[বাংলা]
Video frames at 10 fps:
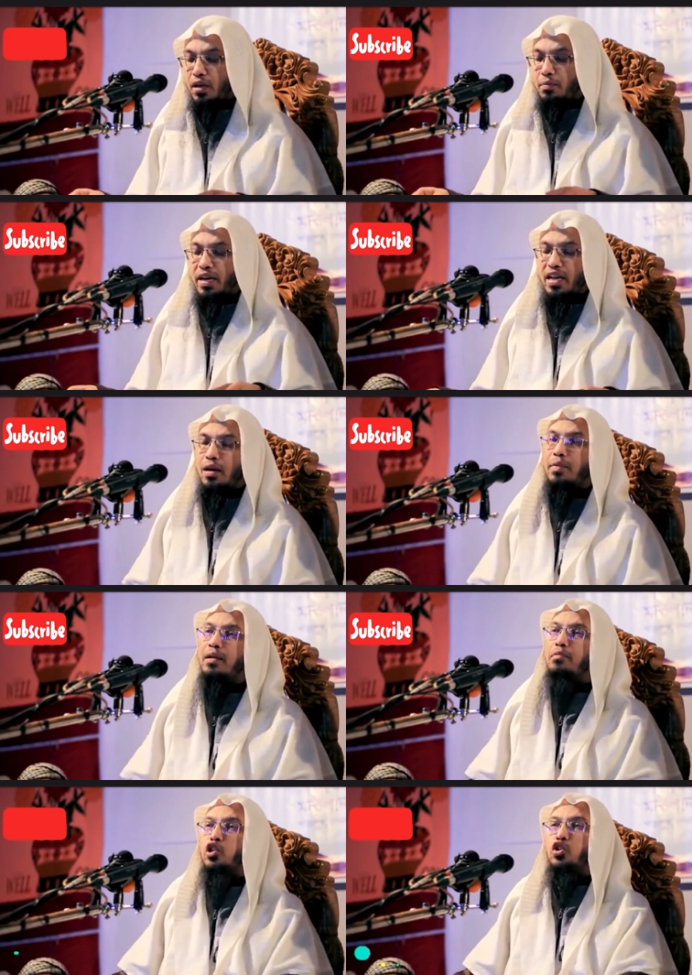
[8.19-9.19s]
ভাইরা আমার
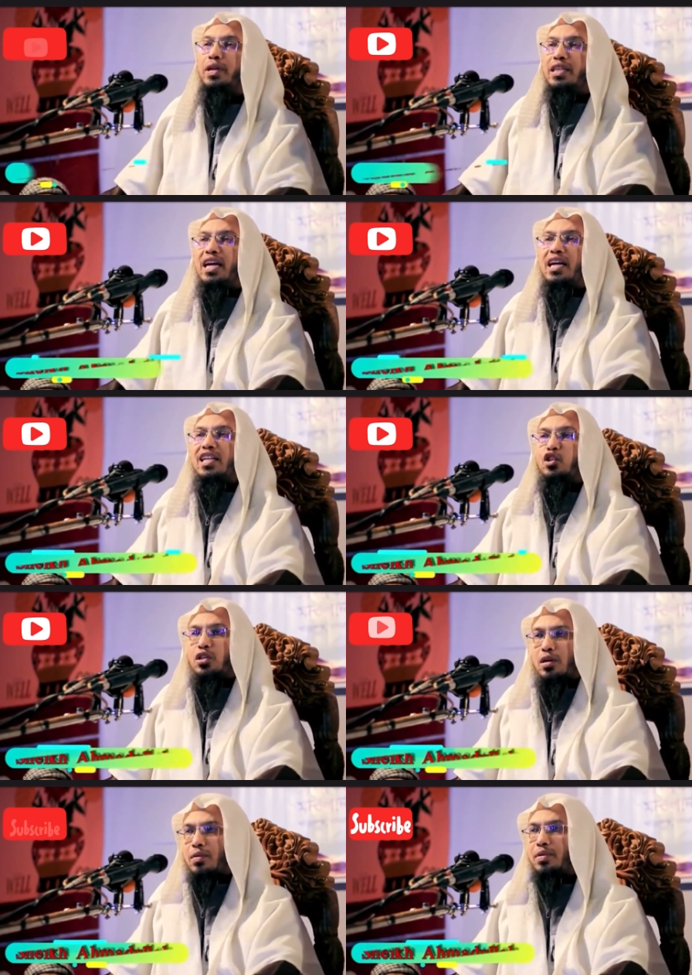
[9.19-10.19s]
মতভেদ থাকাটা তো
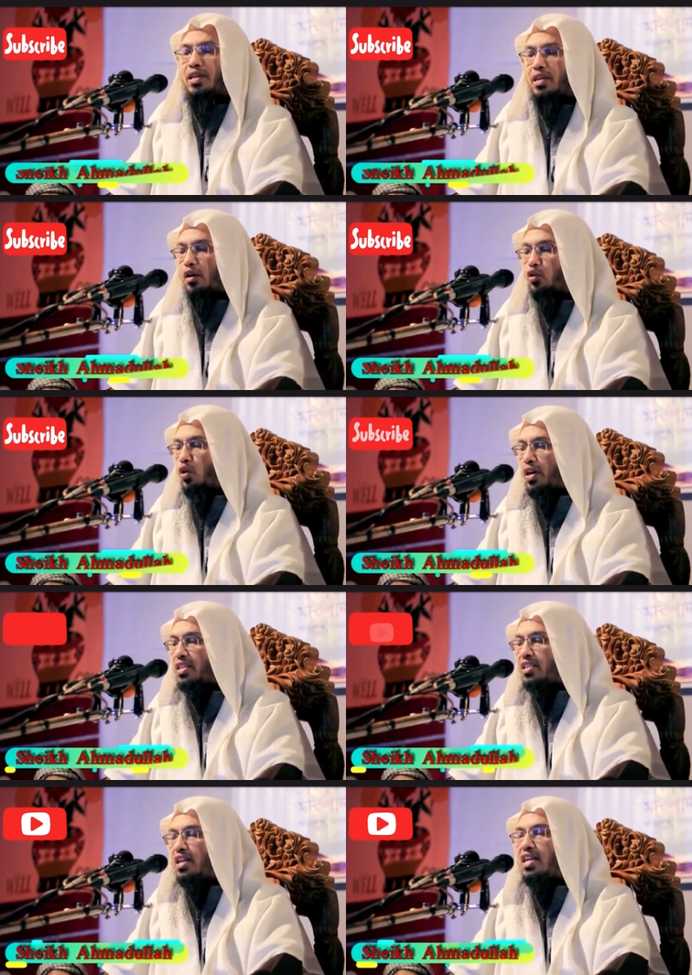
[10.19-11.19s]
স্বাভাবিক কারণ
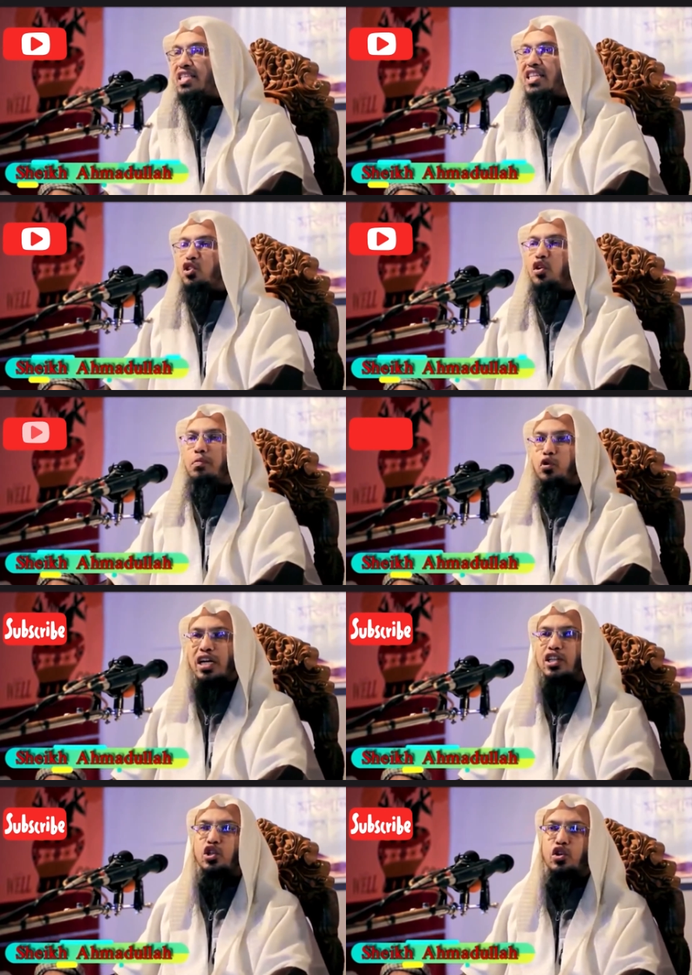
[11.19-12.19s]
করোনাদিসের নির্দেশগুলো
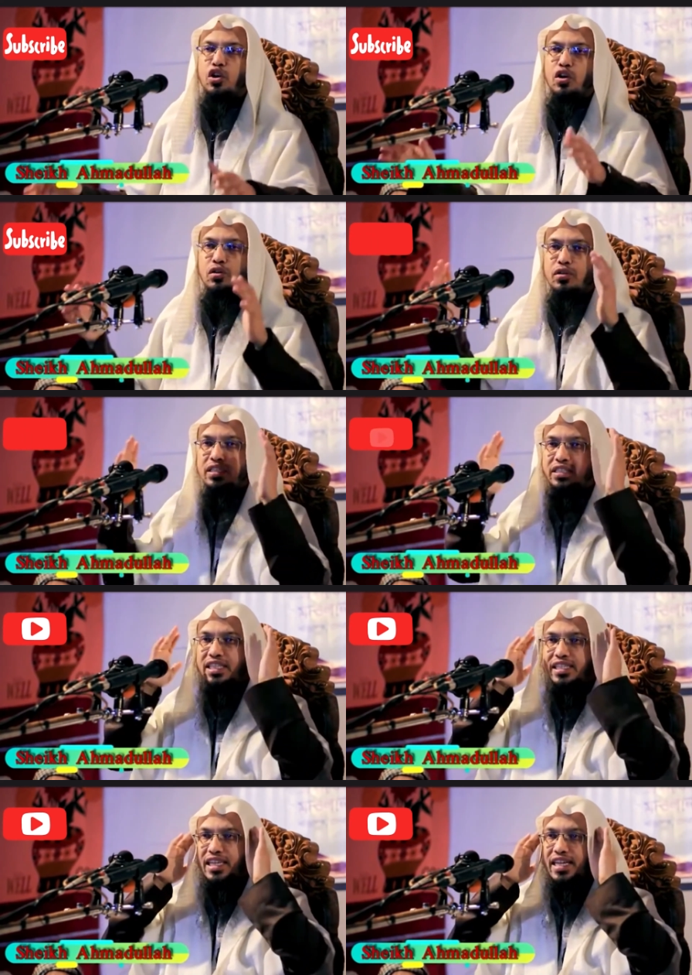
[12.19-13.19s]
বোঝার জন্য যে
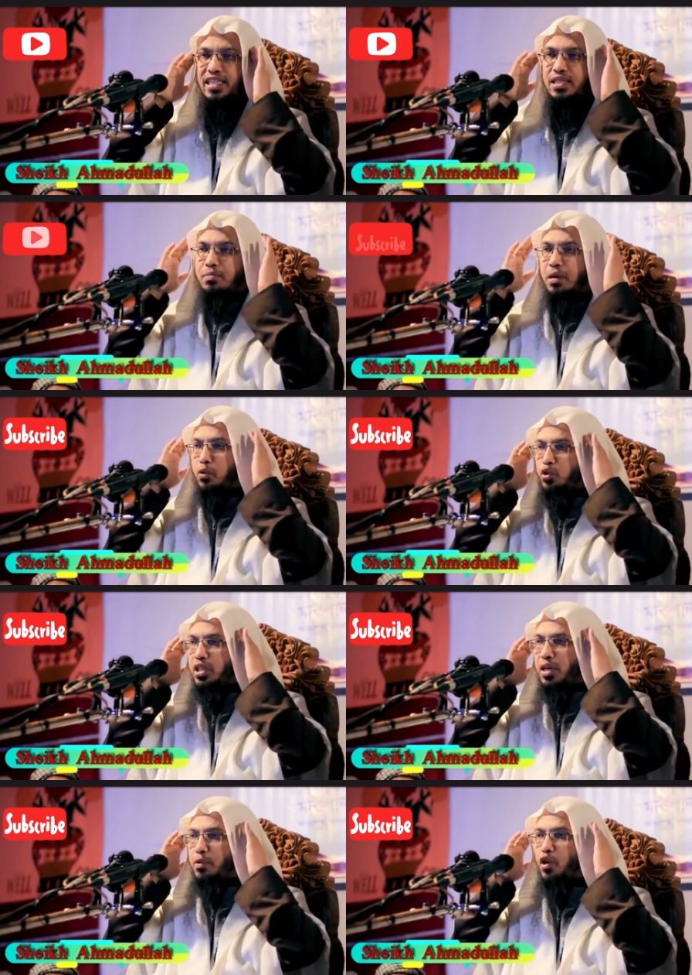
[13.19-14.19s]
সেন্স বা
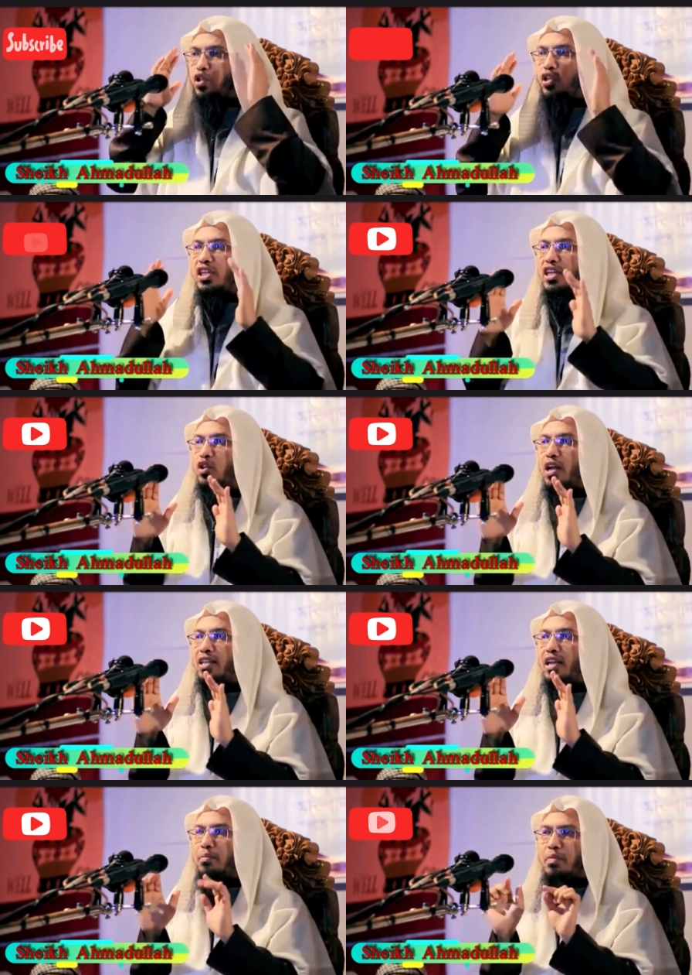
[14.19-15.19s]
বুদ্ধির প্রয়োজন সেটা তো আল্লাহ
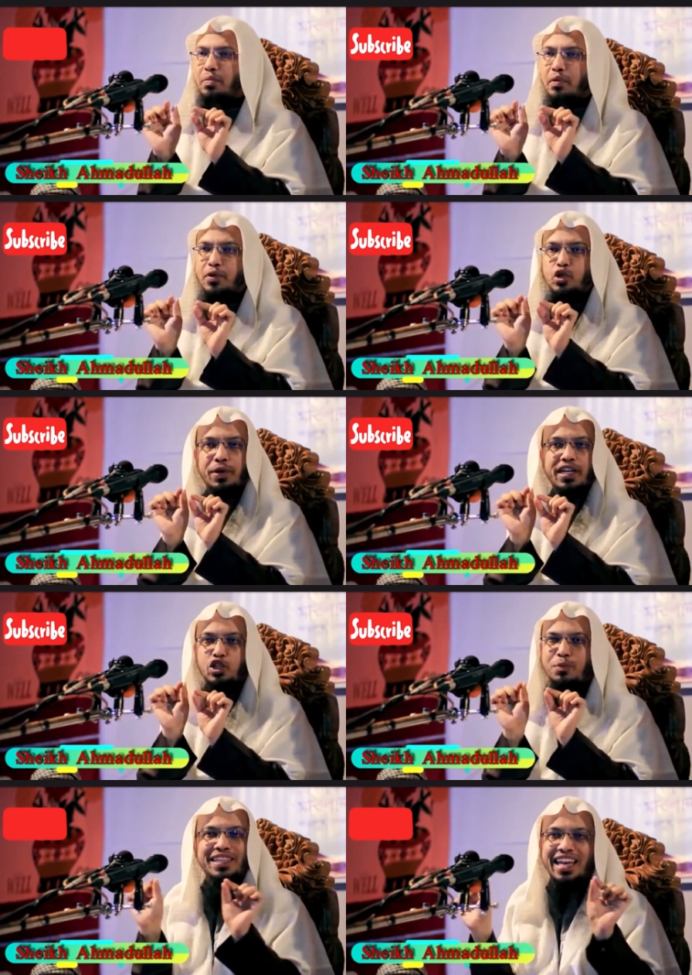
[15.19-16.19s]
তালা মেপে মেপে সবাইকে
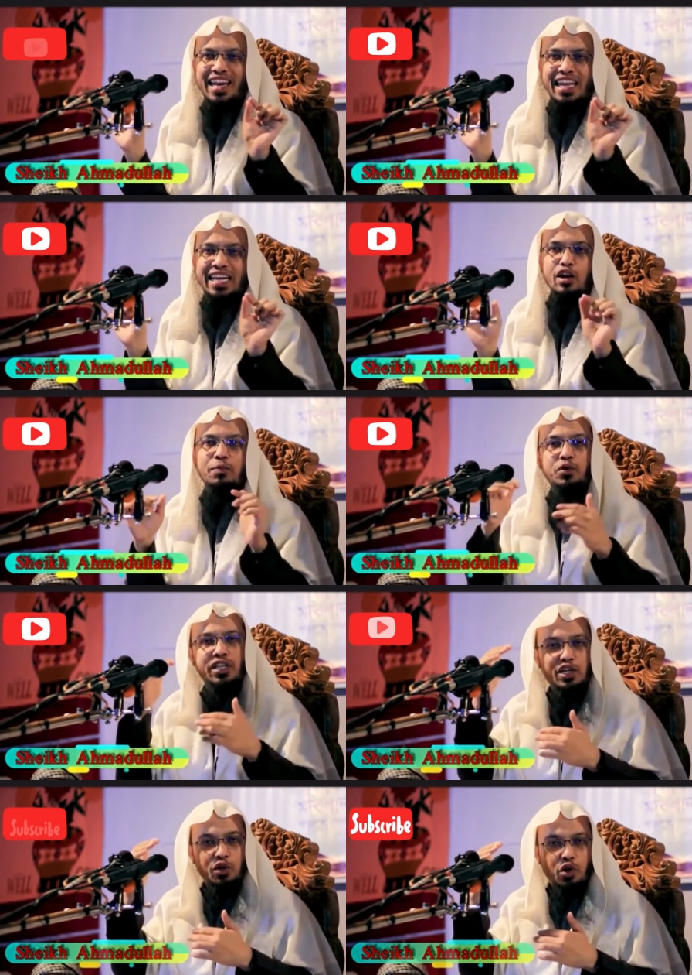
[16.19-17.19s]
সমান দেন নাই কারোর বুদ্ধি
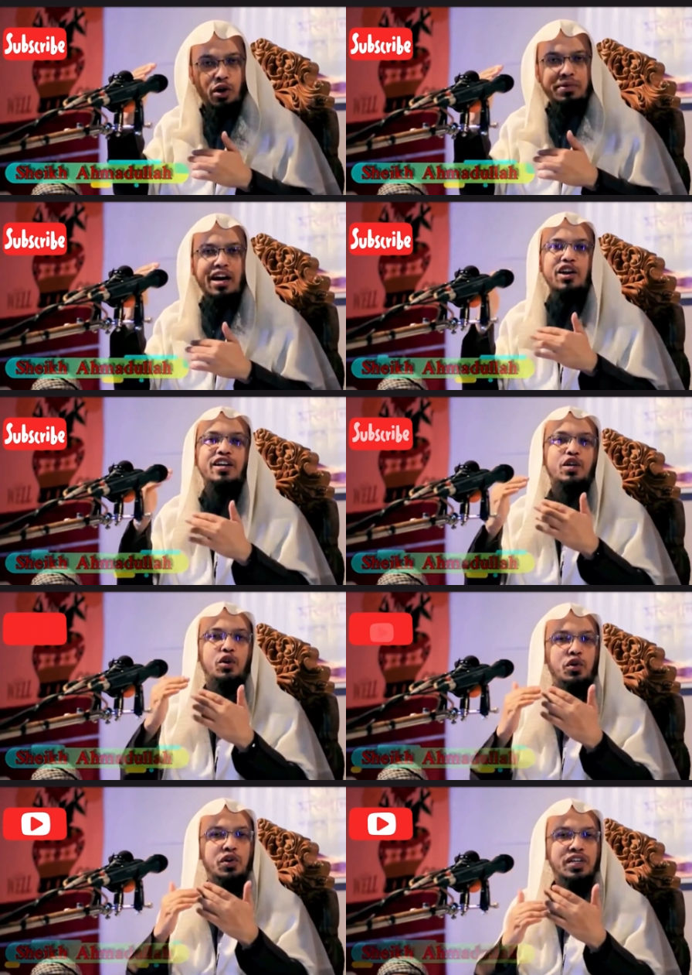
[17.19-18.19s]
একটু কম কারোর একটু
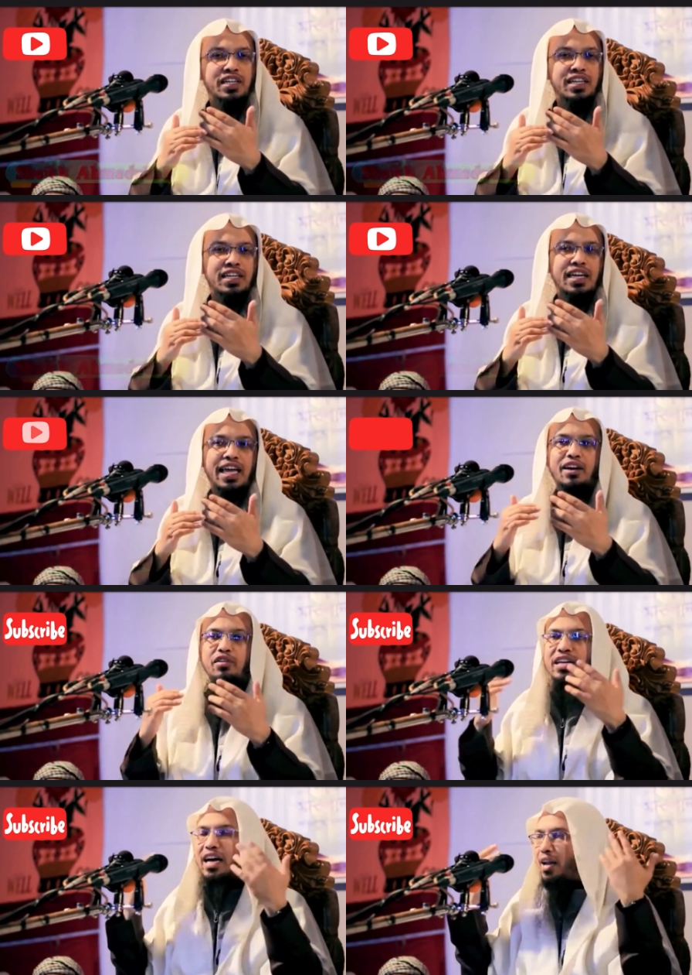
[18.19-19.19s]
এখন
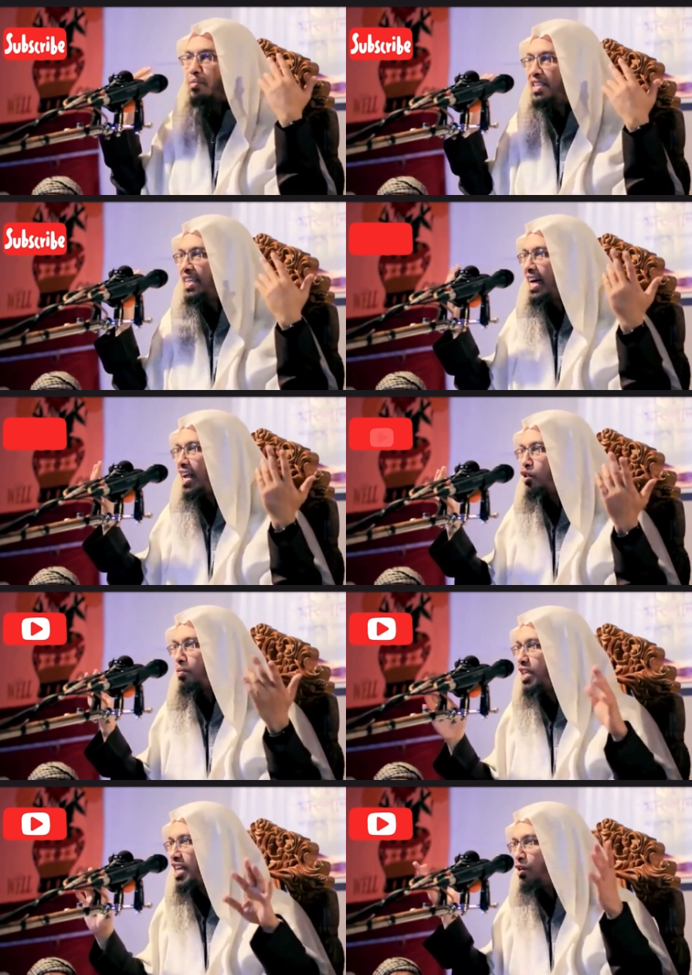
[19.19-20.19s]
কার বেশি কার কম সেটাও